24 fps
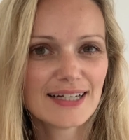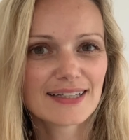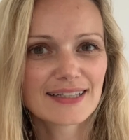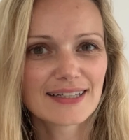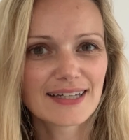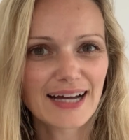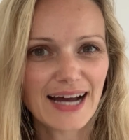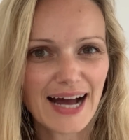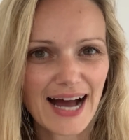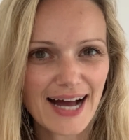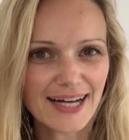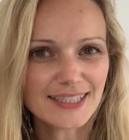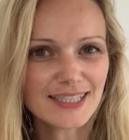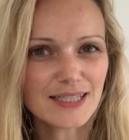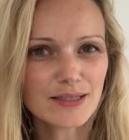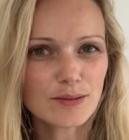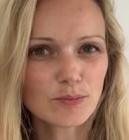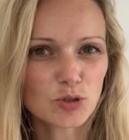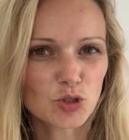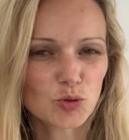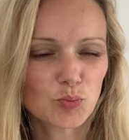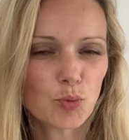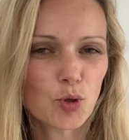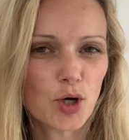Gerade
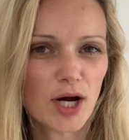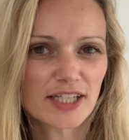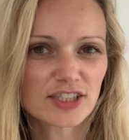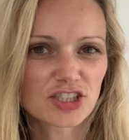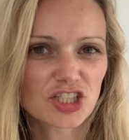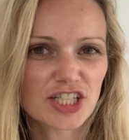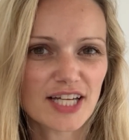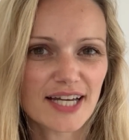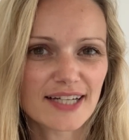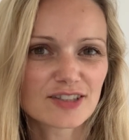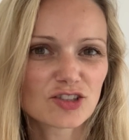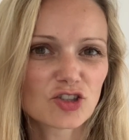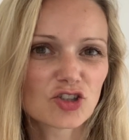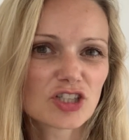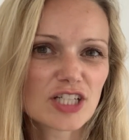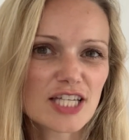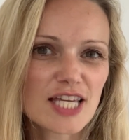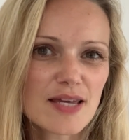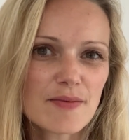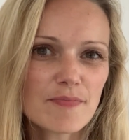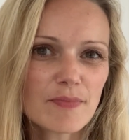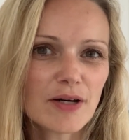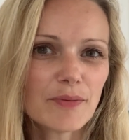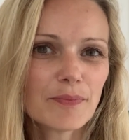im Sport steigt auch
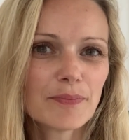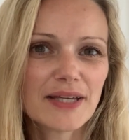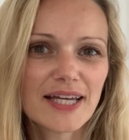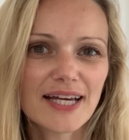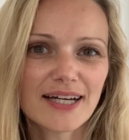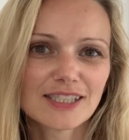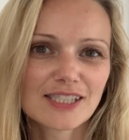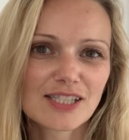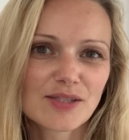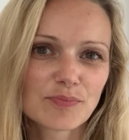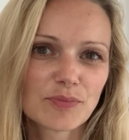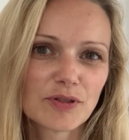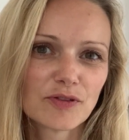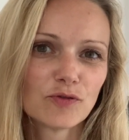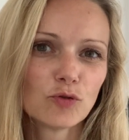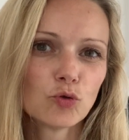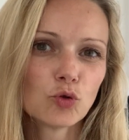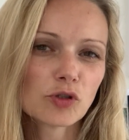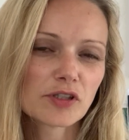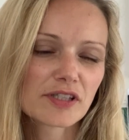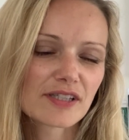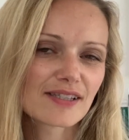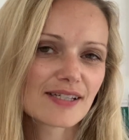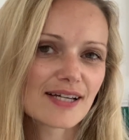immer mehr das
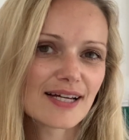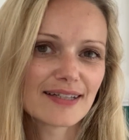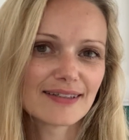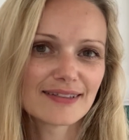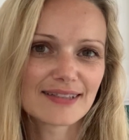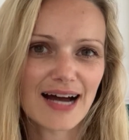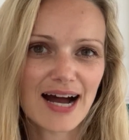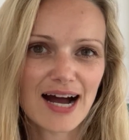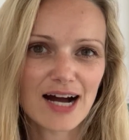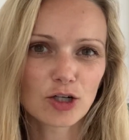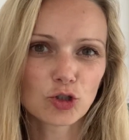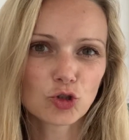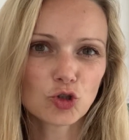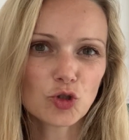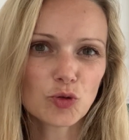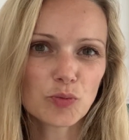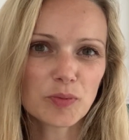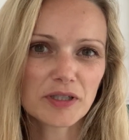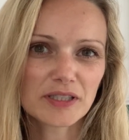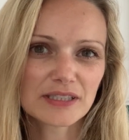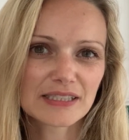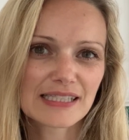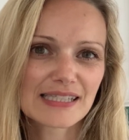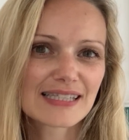Bewusstsein
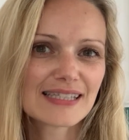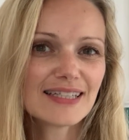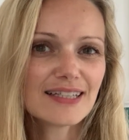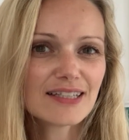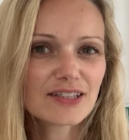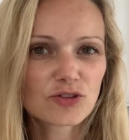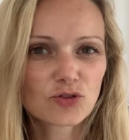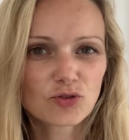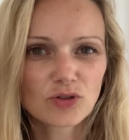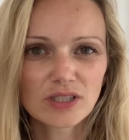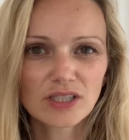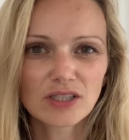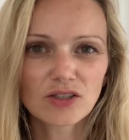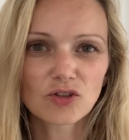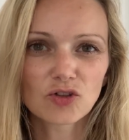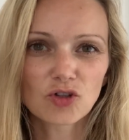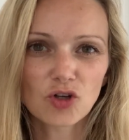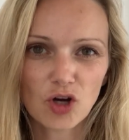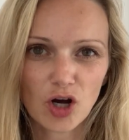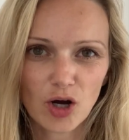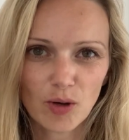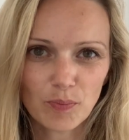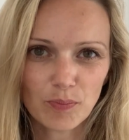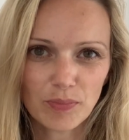darüber, dass nicht nur die
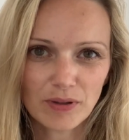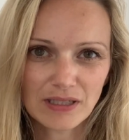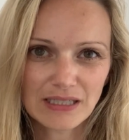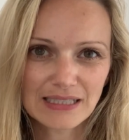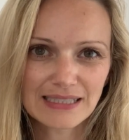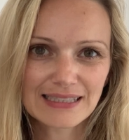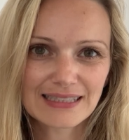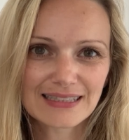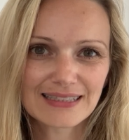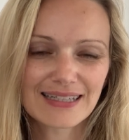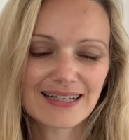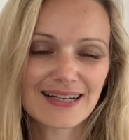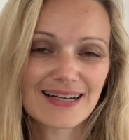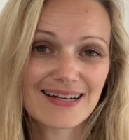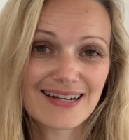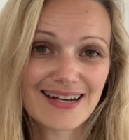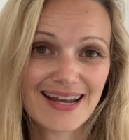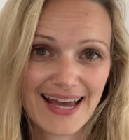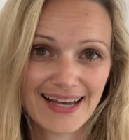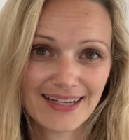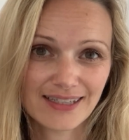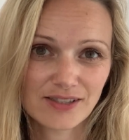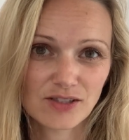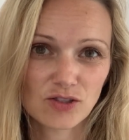körperliche
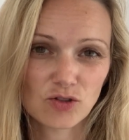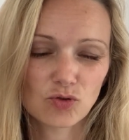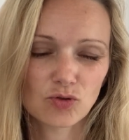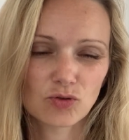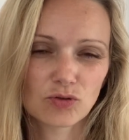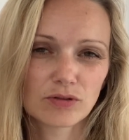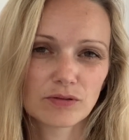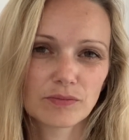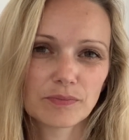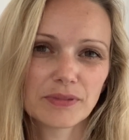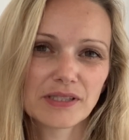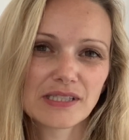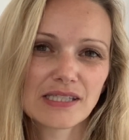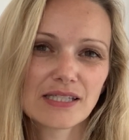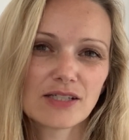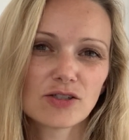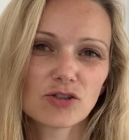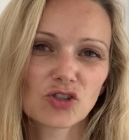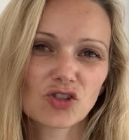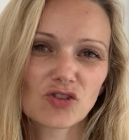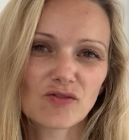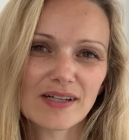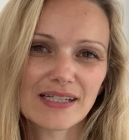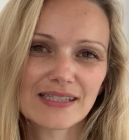Leistung
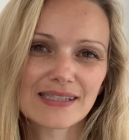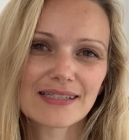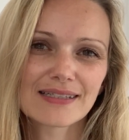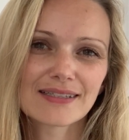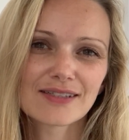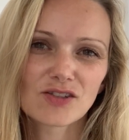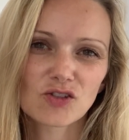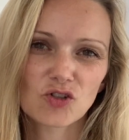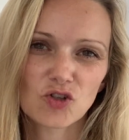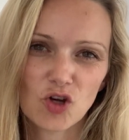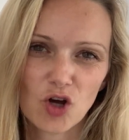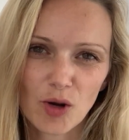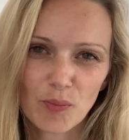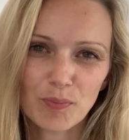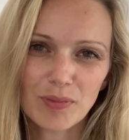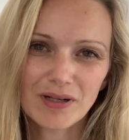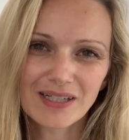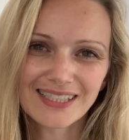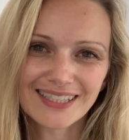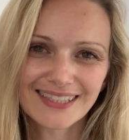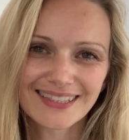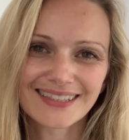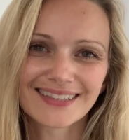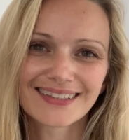bzw. das
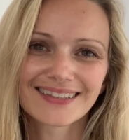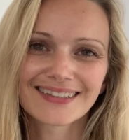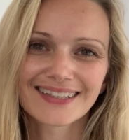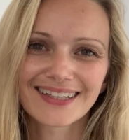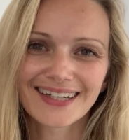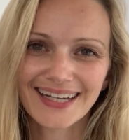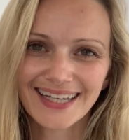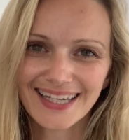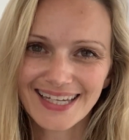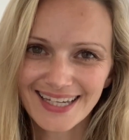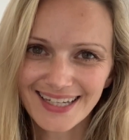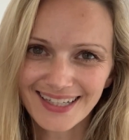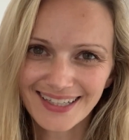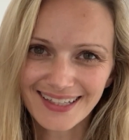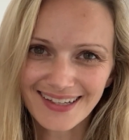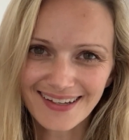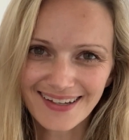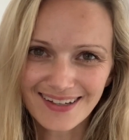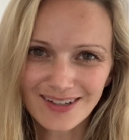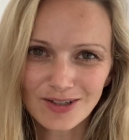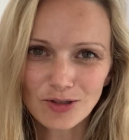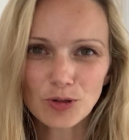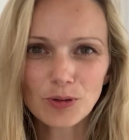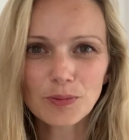körperliche
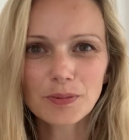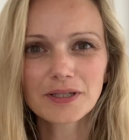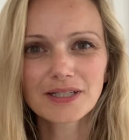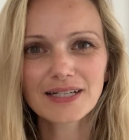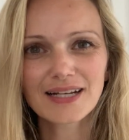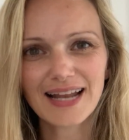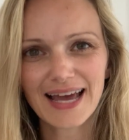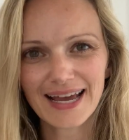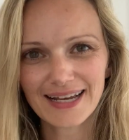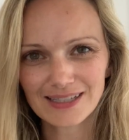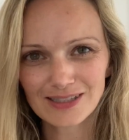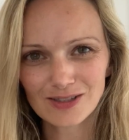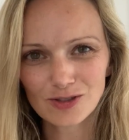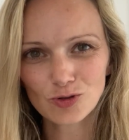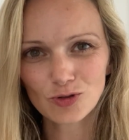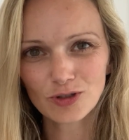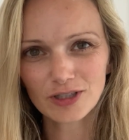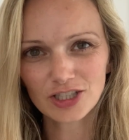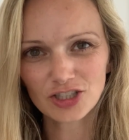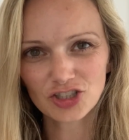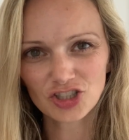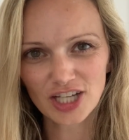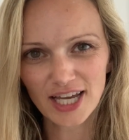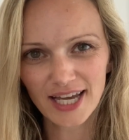Training über die Leistung
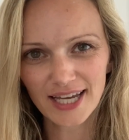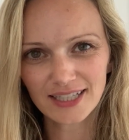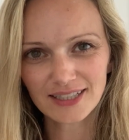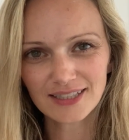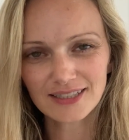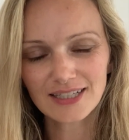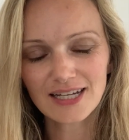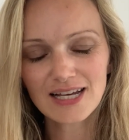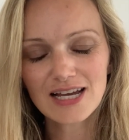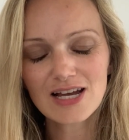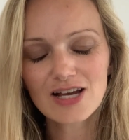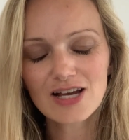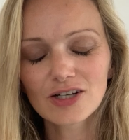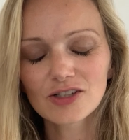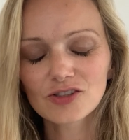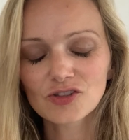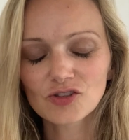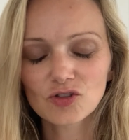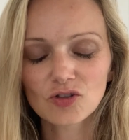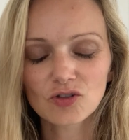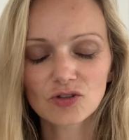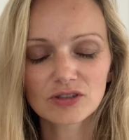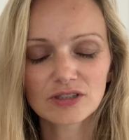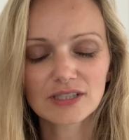entscheidet,
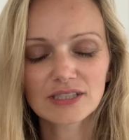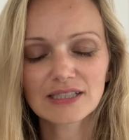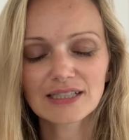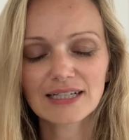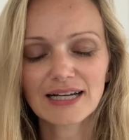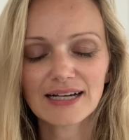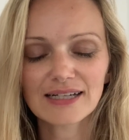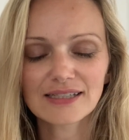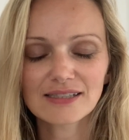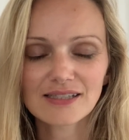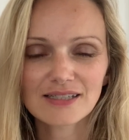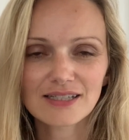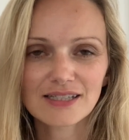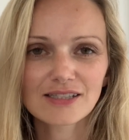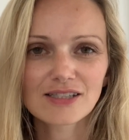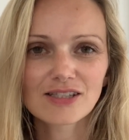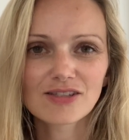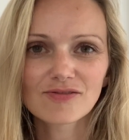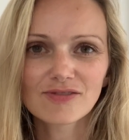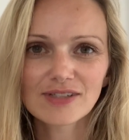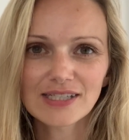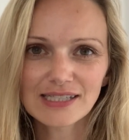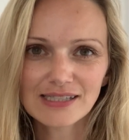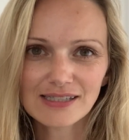sondern ganz,
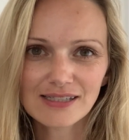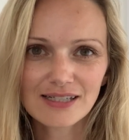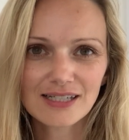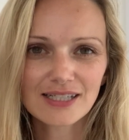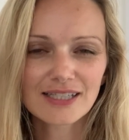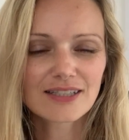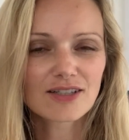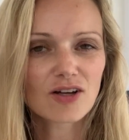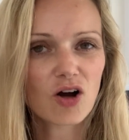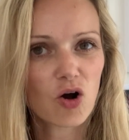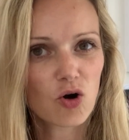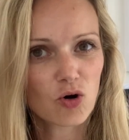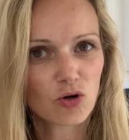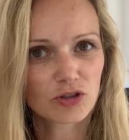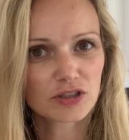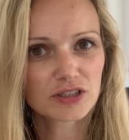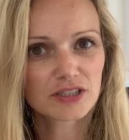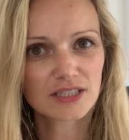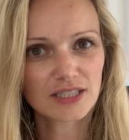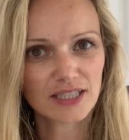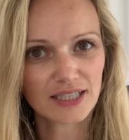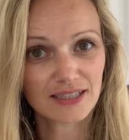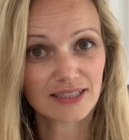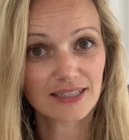ganz wesentlich auch
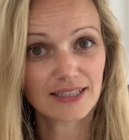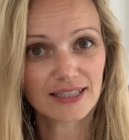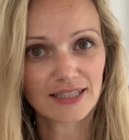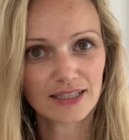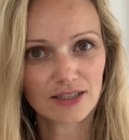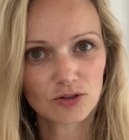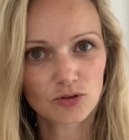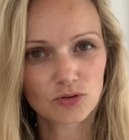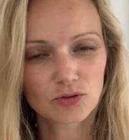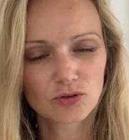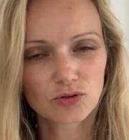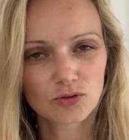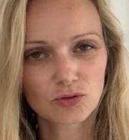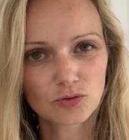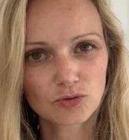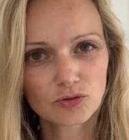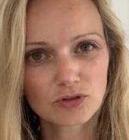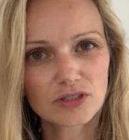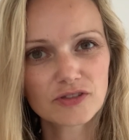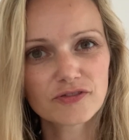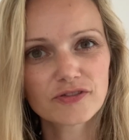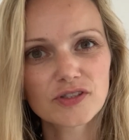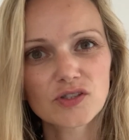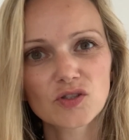die Ernährung
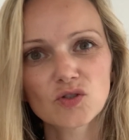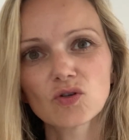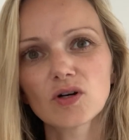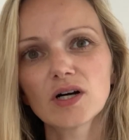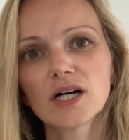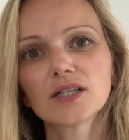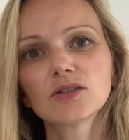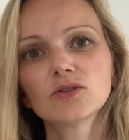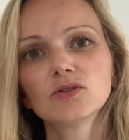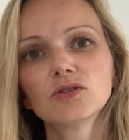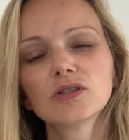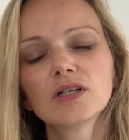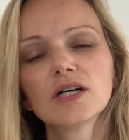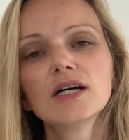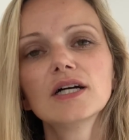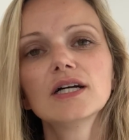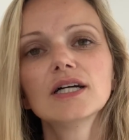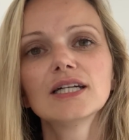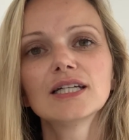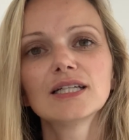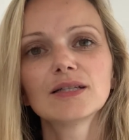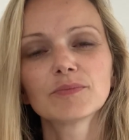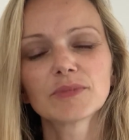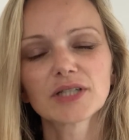und die Versorgung
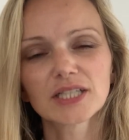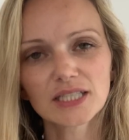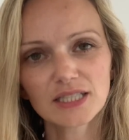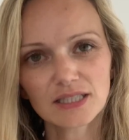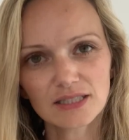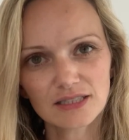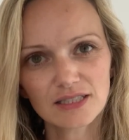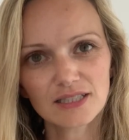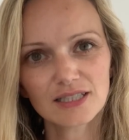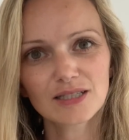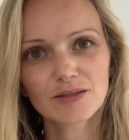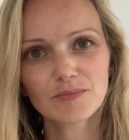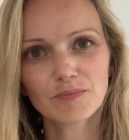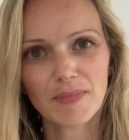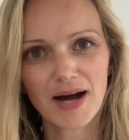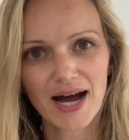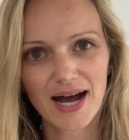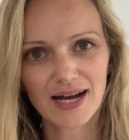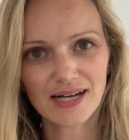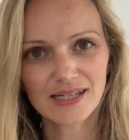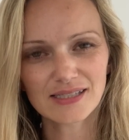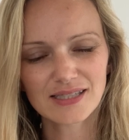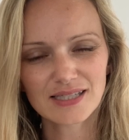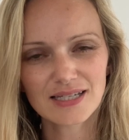im richtigen
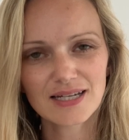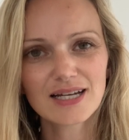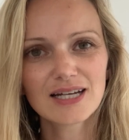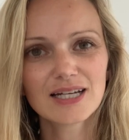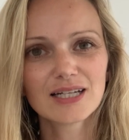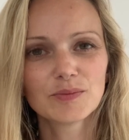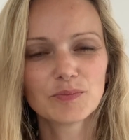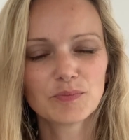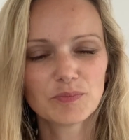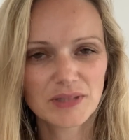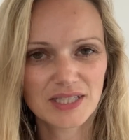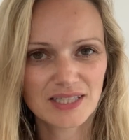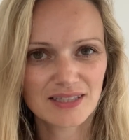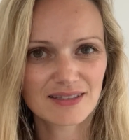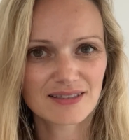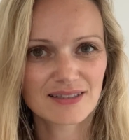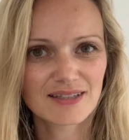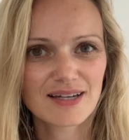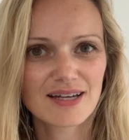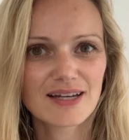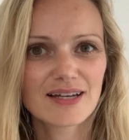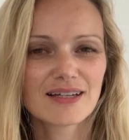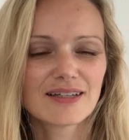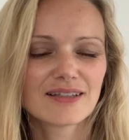Maß mit
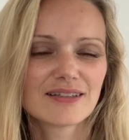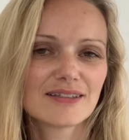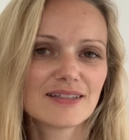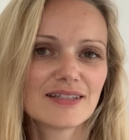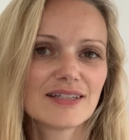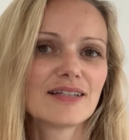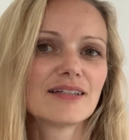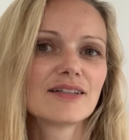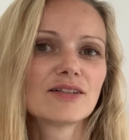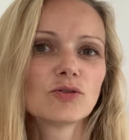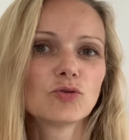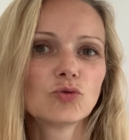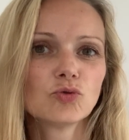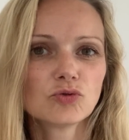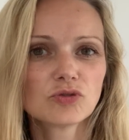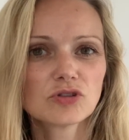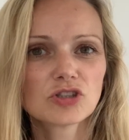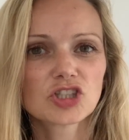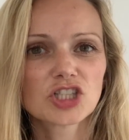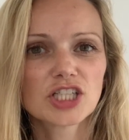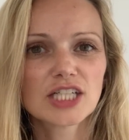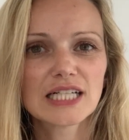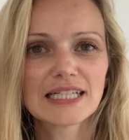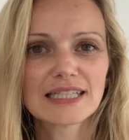den
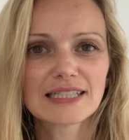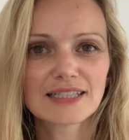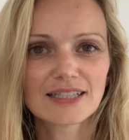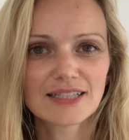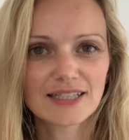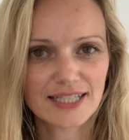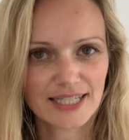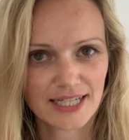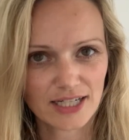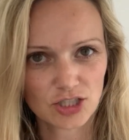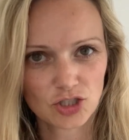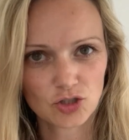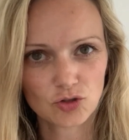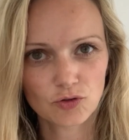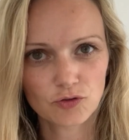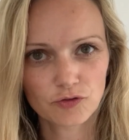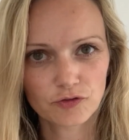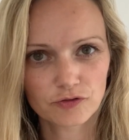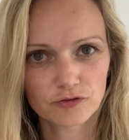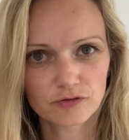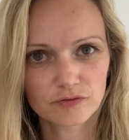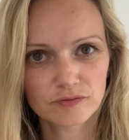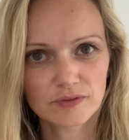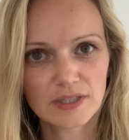unterschiedlichen
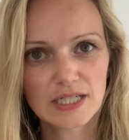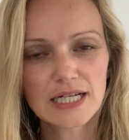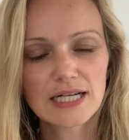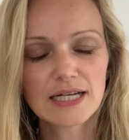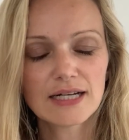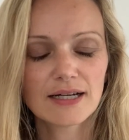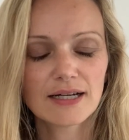Nährstoffen.